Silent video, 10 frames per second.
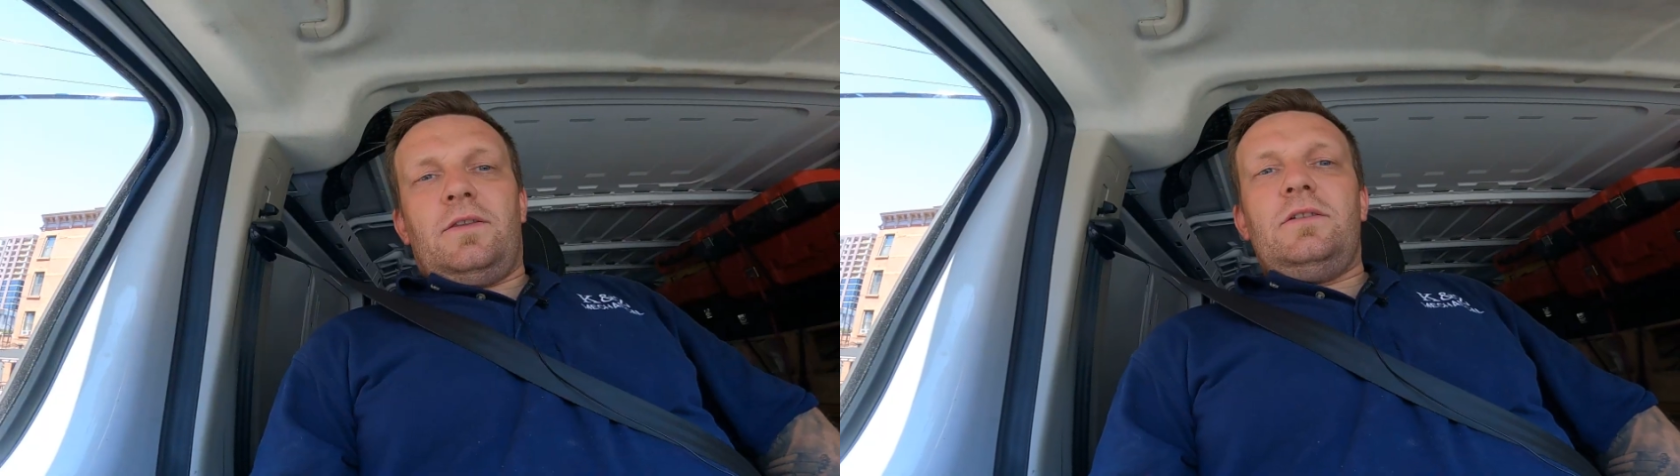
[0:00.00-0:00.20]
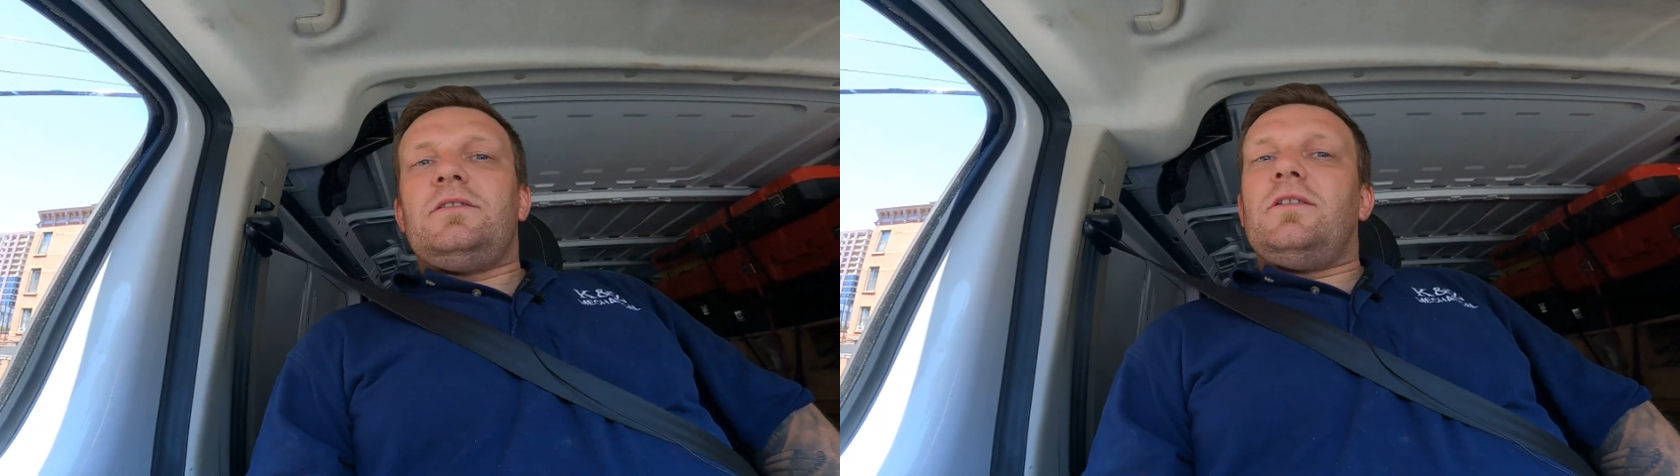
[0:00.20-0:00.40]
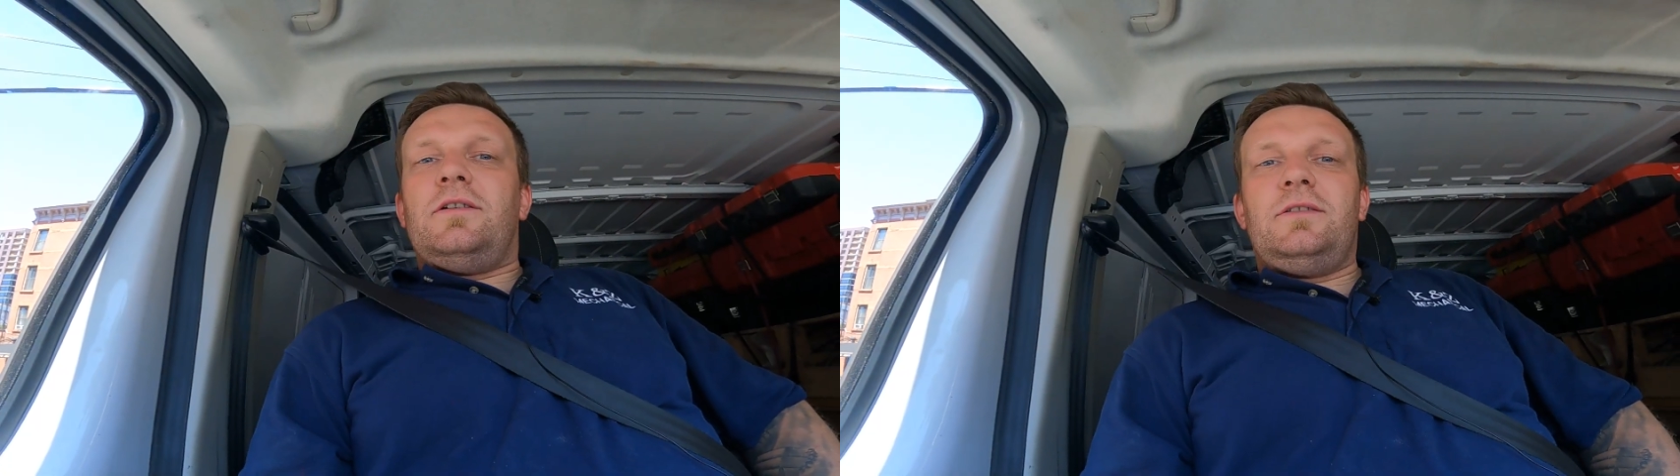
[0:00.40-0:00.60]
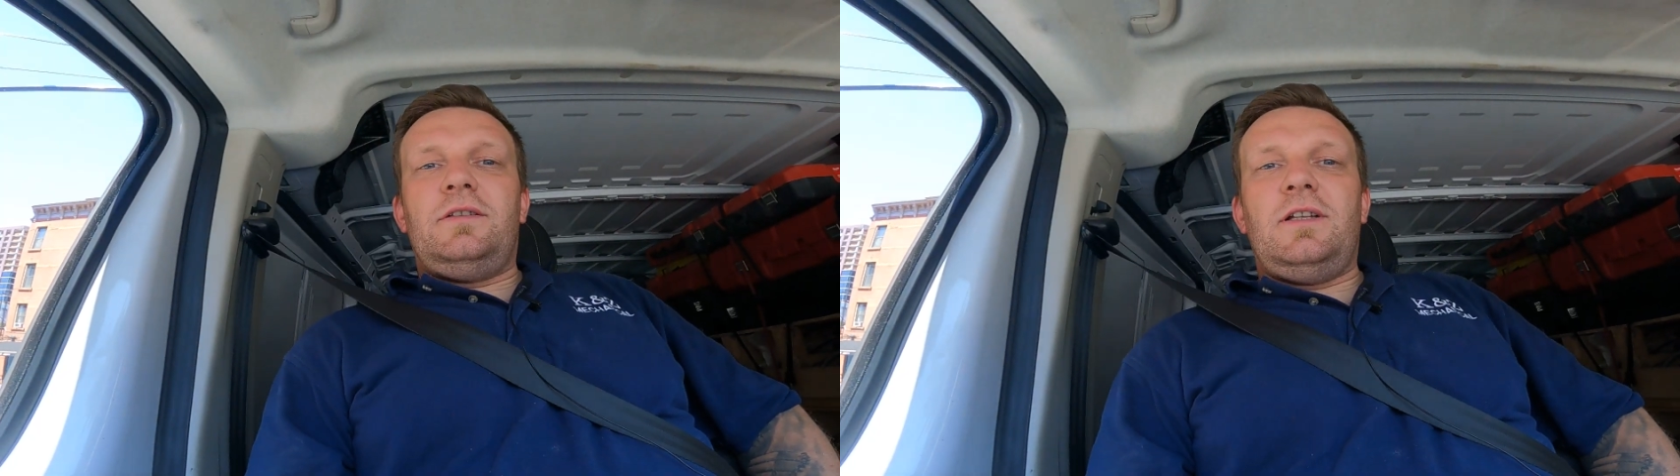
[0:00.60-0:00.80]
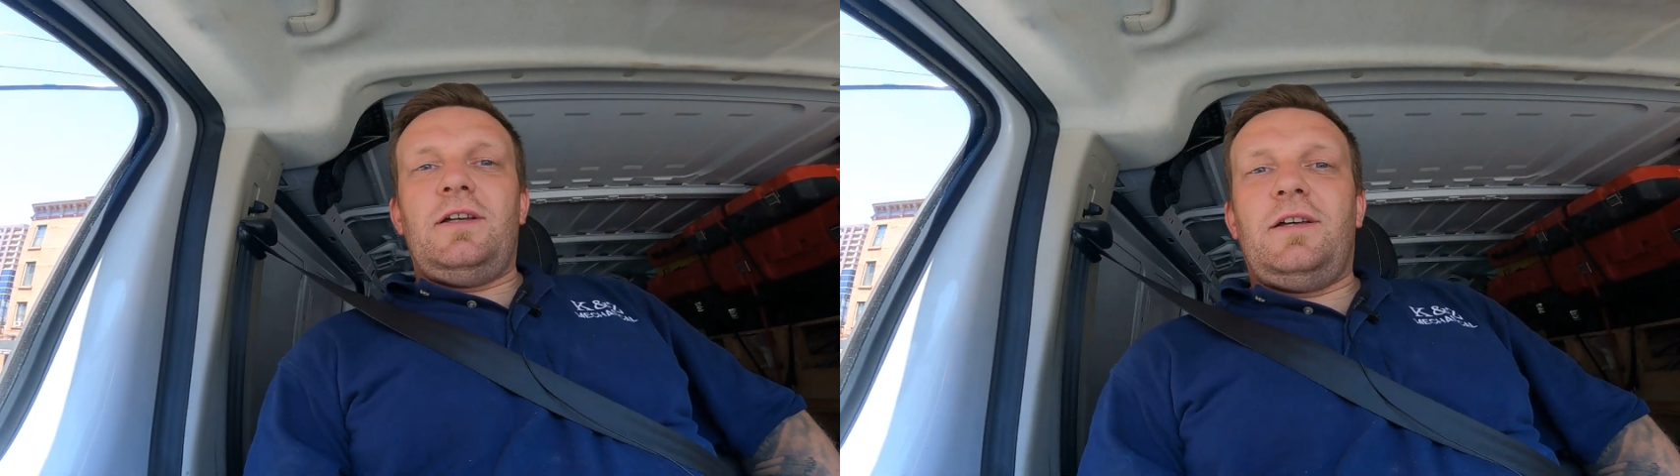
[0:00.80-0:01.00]
No i co?
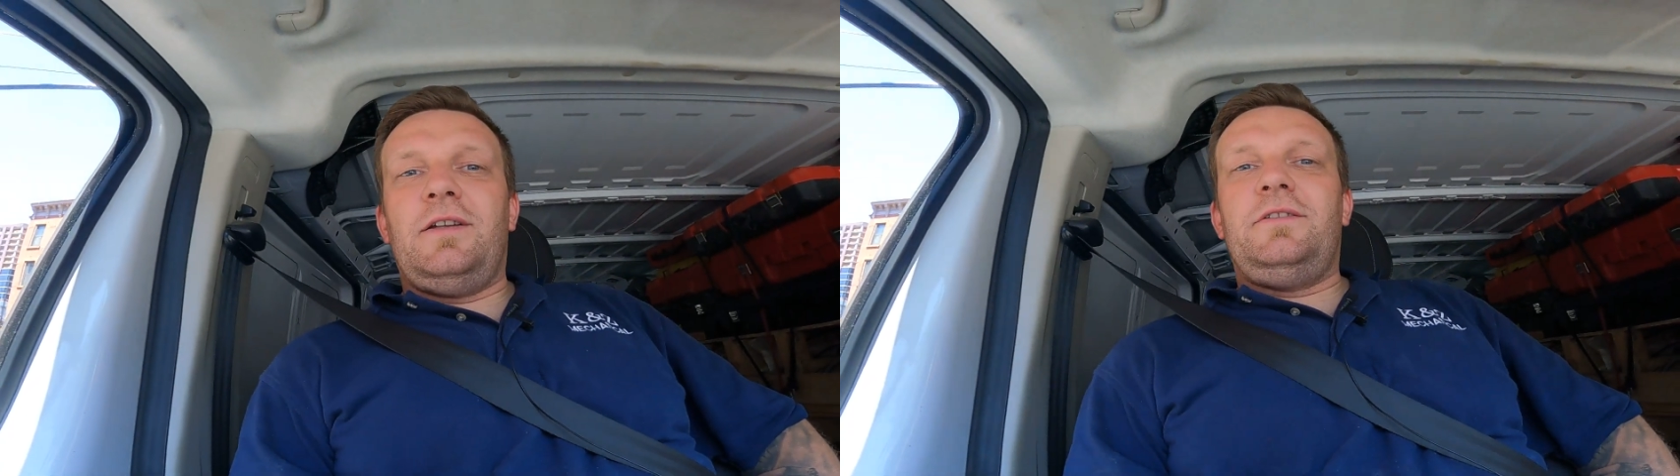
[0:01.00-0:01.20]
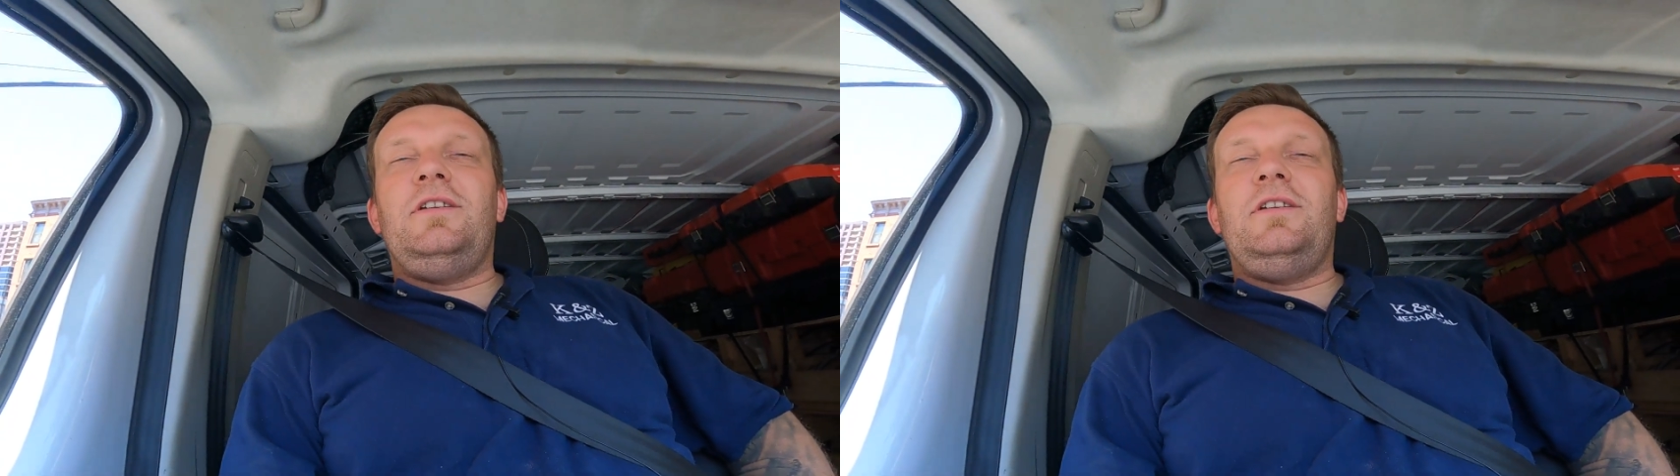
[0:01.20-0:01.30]
Tyle,